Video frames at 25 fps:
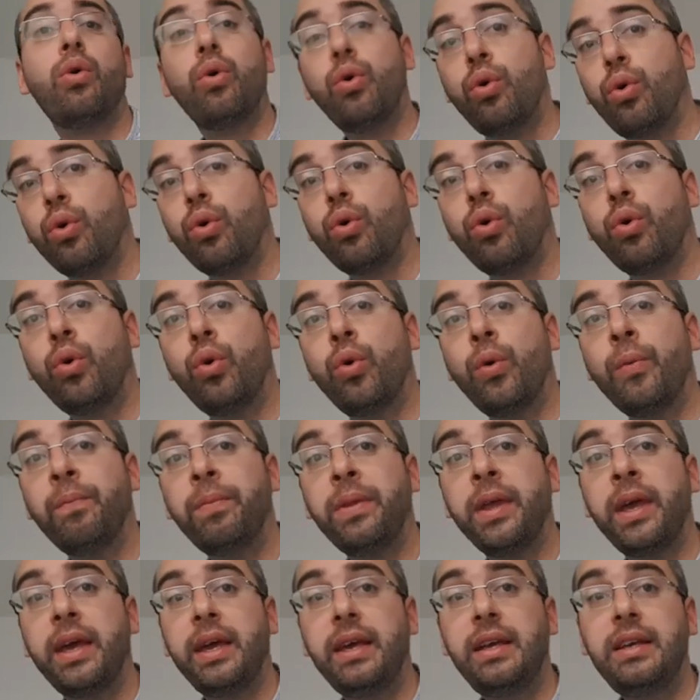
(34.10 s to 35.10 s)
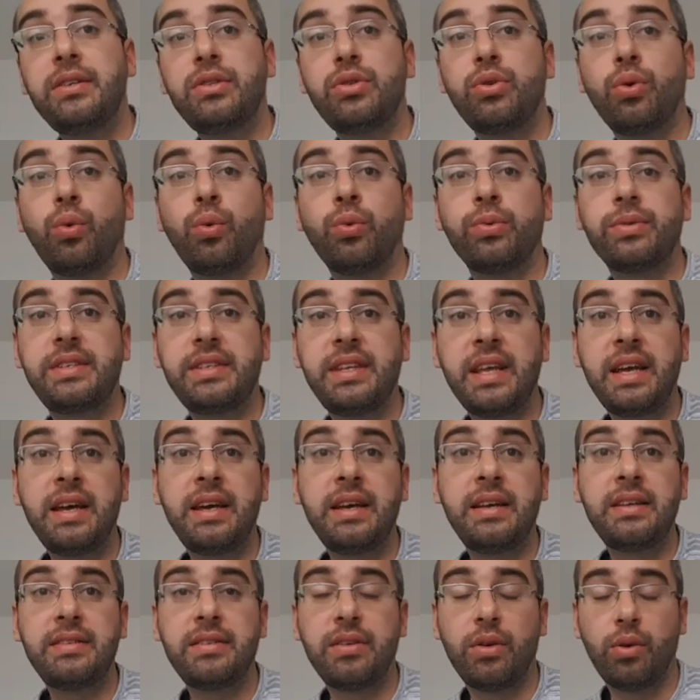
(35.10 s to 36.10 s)
euros ils seront
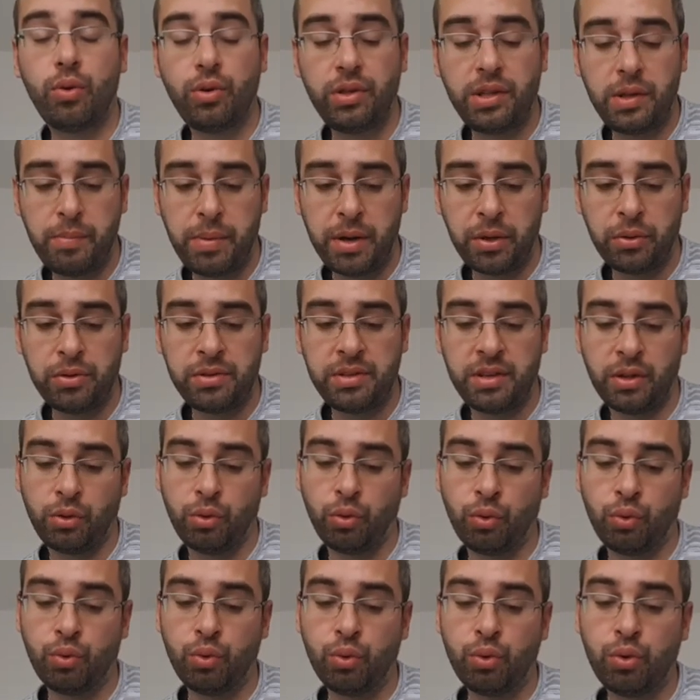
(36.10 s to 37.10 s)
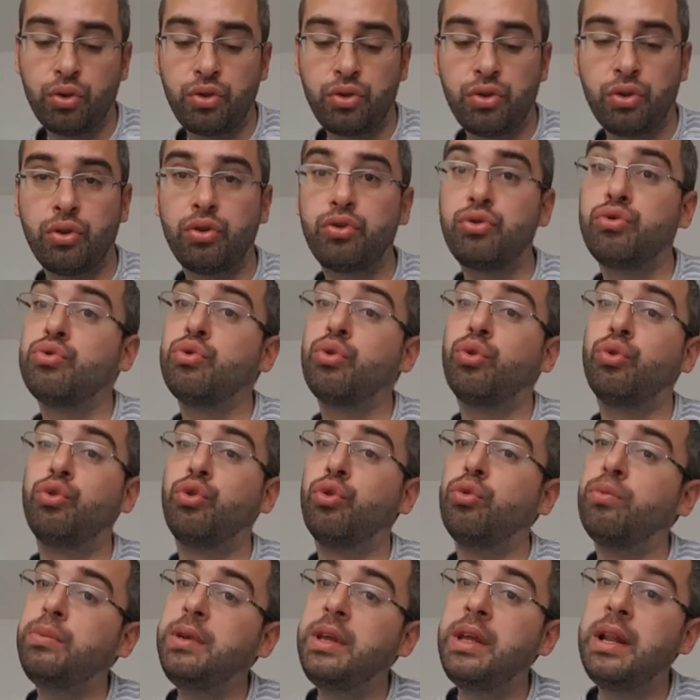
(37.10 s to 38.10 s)
16 au départ de cette course sur
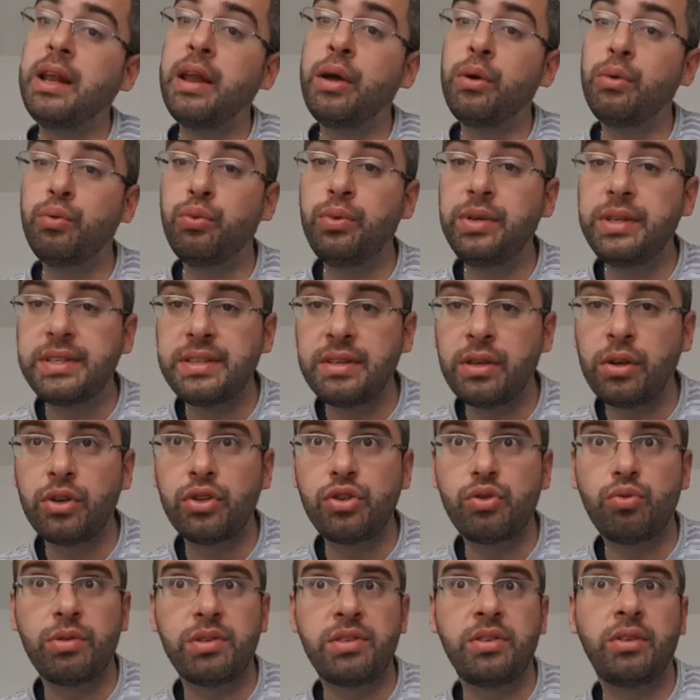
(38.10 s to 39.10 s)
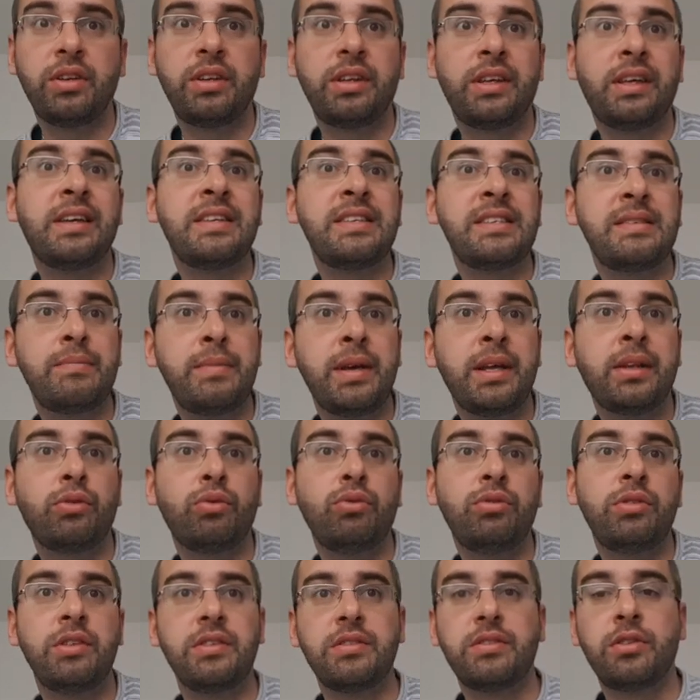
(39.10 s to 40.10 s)
2875
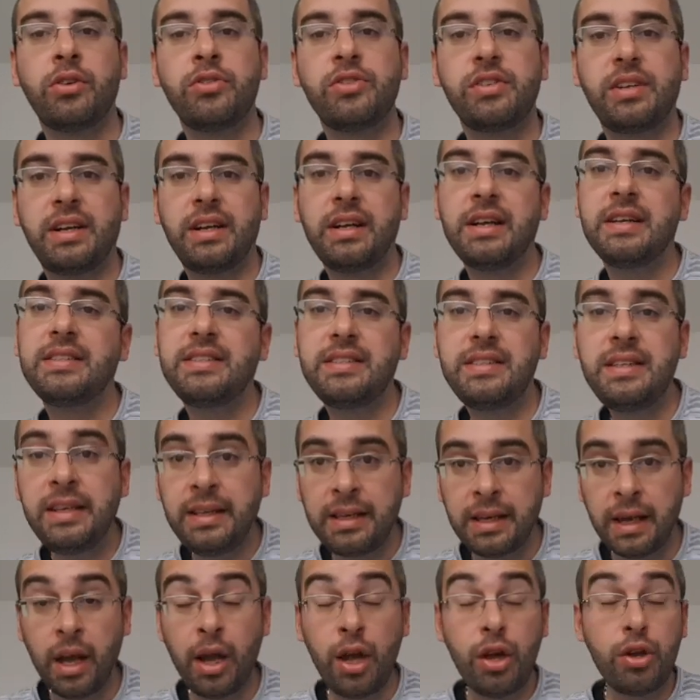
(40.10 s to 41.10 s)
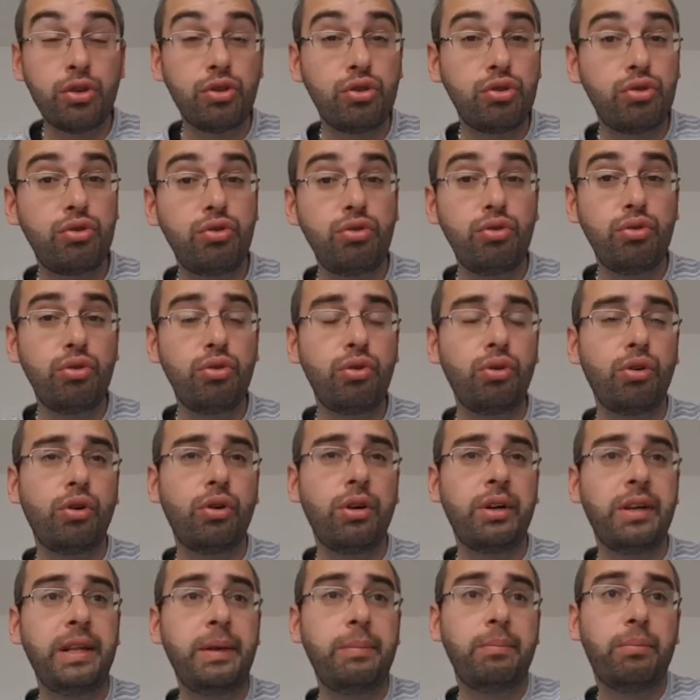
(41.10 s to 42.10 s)
mètres, une distance classique sur
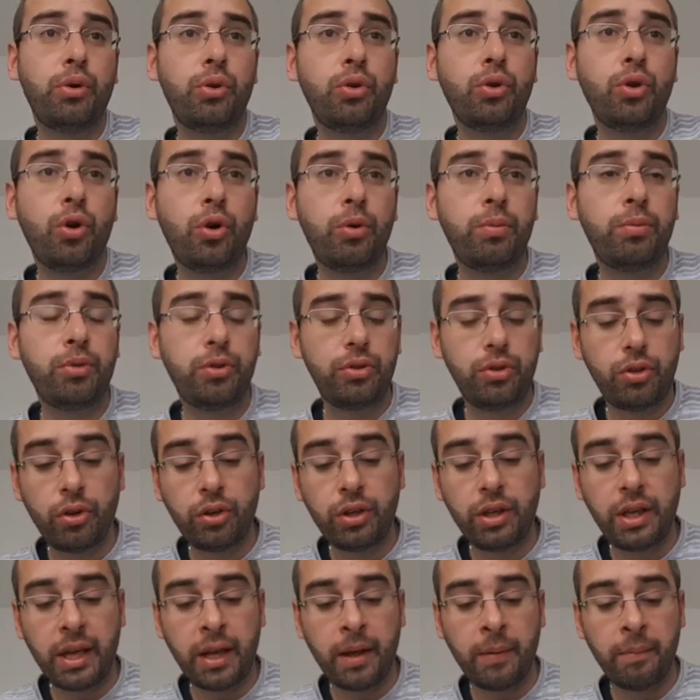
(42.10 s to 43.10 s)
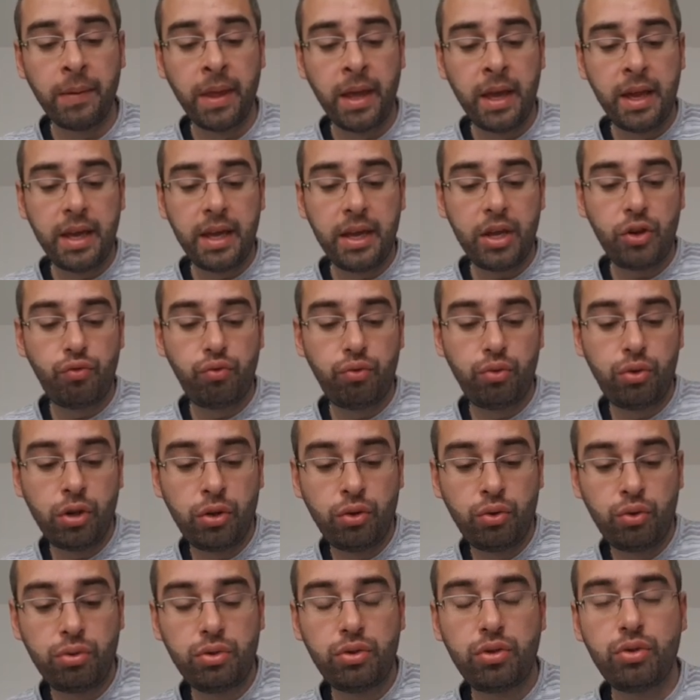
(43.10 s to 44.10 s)
l'hippodrome d'Anguien. Et je vous
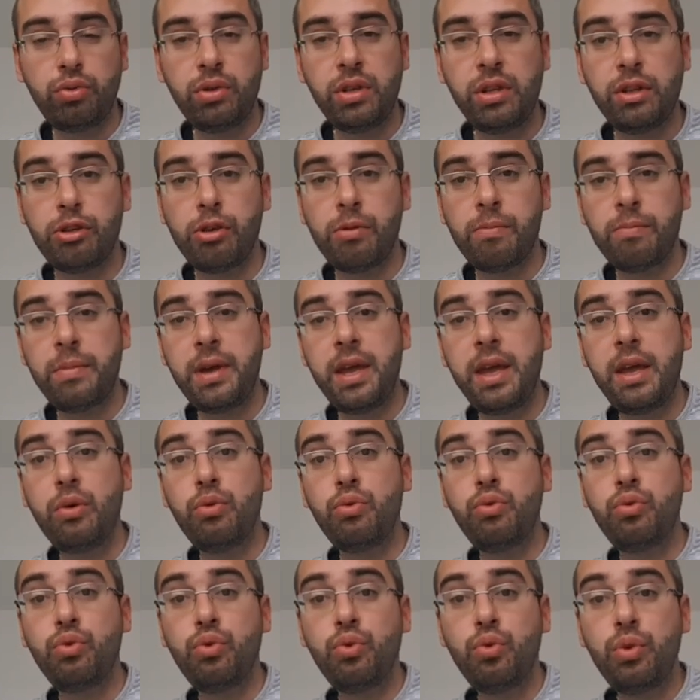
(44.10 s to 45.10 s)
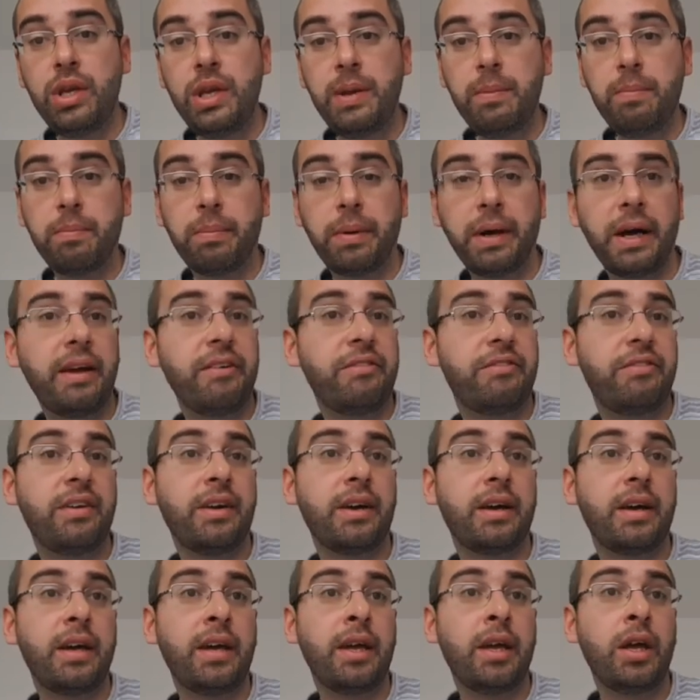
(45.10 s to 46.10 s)
donne tout de suite mes 8
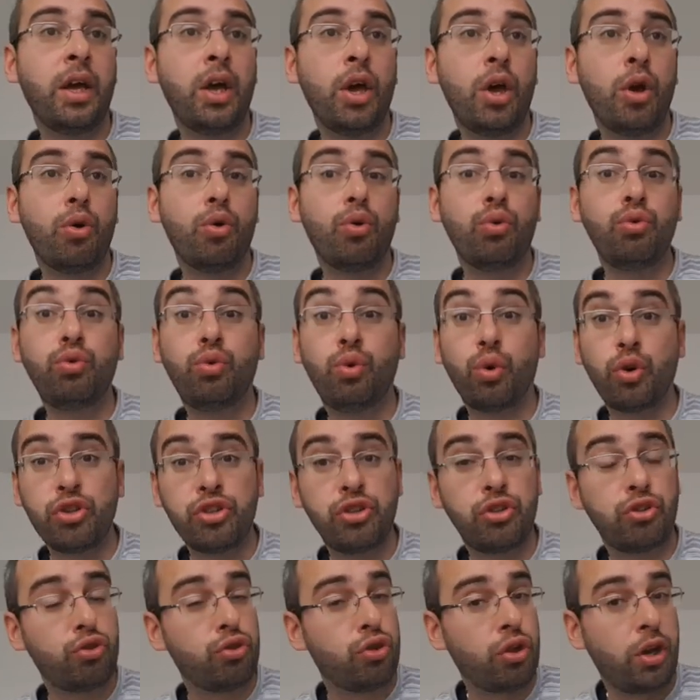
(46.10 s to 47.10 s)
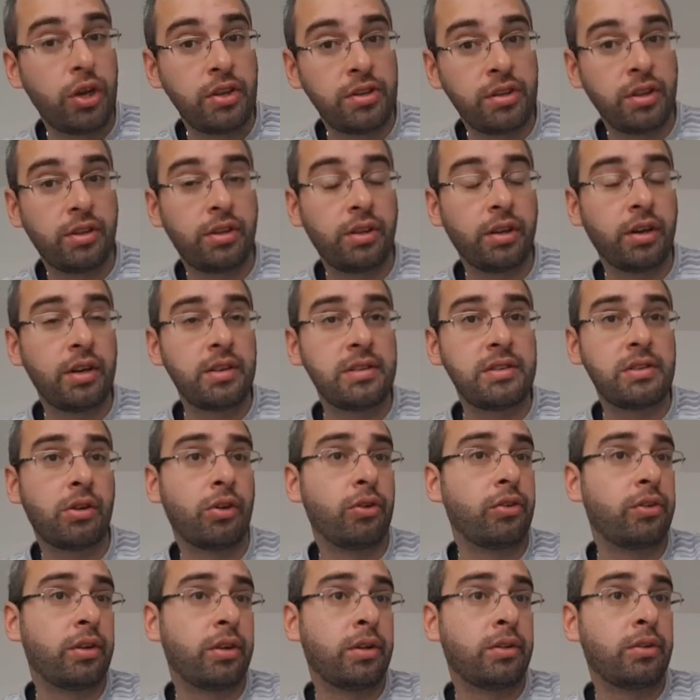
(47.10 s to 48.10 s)
préférés, une course très
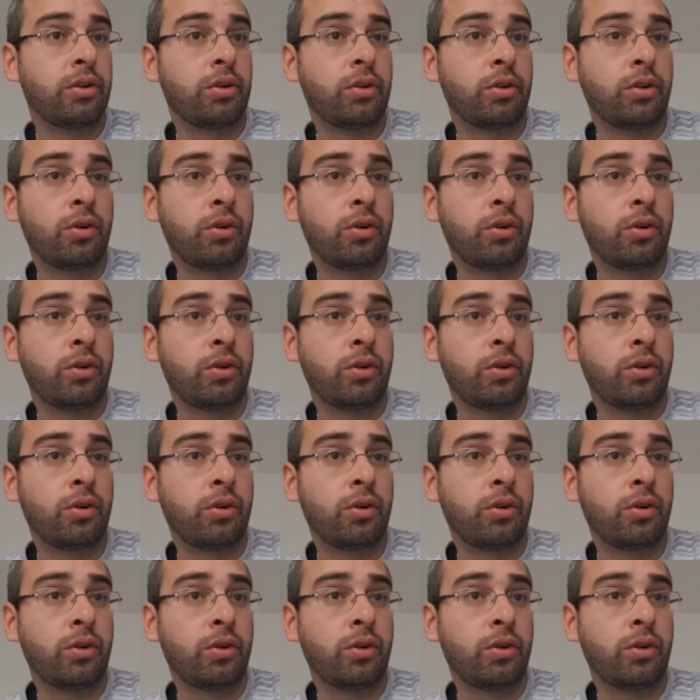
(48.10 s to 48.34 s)
intéressante hein,